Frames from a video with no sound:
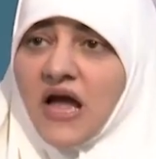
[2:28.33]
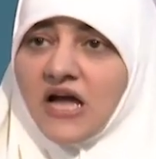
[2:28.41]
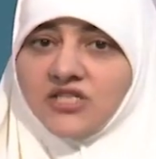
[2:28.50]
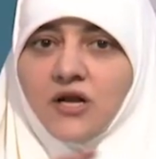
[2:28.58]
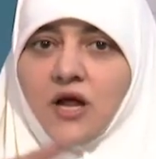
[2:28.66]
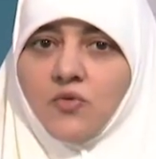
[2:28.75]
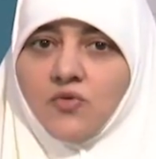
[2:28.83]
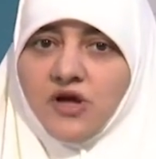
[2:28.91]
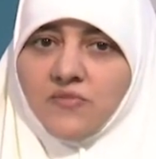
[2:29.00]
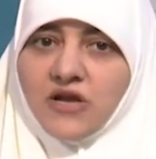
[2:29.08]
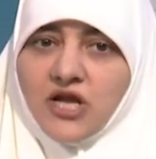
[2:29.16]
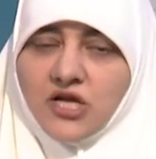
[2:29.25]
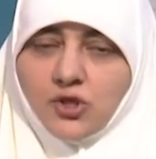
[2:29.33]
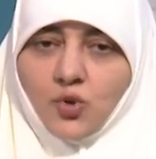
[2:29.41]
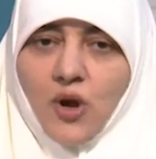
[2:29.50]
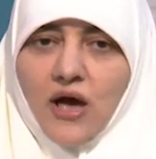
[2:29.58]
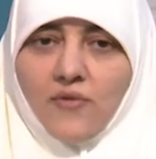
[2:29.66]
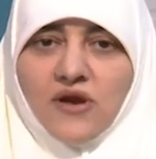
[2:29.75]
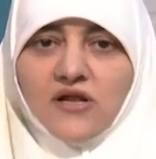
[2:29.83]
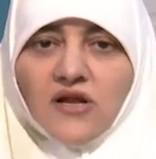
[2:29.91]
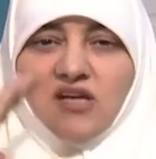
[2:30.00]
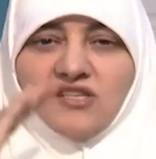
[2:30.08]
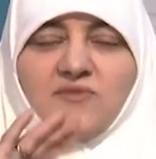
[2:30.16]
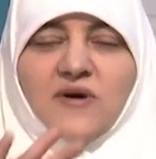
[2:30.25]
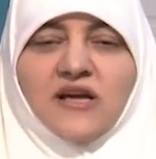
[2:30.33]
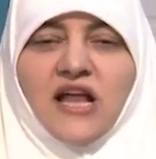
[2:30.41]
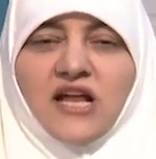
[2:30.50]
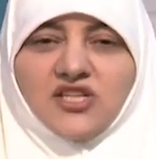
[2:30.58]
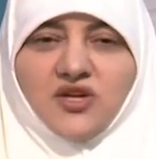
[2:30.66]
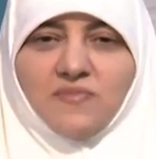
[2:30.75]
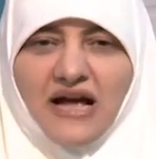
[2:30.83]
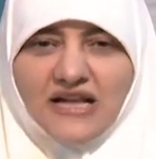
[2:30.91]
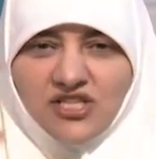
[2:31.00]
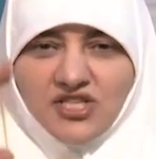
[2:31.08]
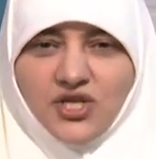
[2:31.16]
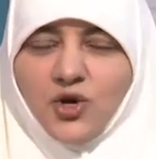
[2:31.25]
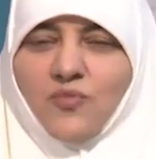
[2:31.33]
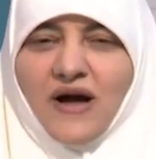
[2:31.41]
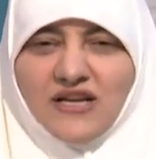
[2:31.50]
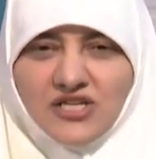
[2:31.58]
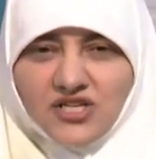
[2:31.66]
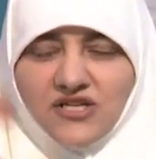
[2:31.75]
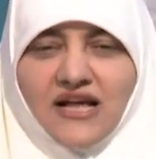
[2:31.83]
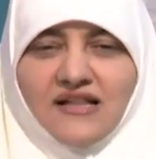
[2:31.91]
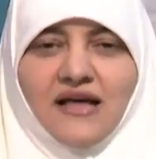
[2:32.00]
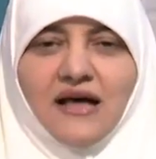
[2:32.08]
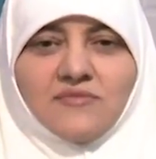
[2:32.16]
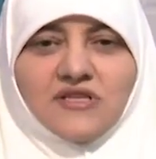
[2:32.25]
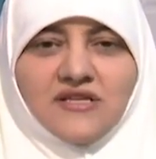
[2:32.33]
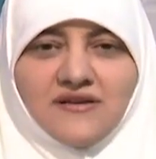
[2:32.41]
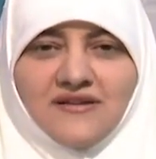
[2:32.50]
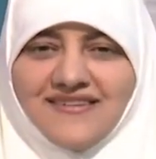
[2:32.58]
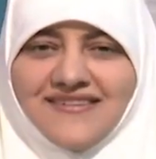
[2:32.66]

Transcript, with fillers: عشان قال له نعمل ايه سور حوالين العاصمة كده علشان ما حدش يجي وما حدش يتعدى على المدينة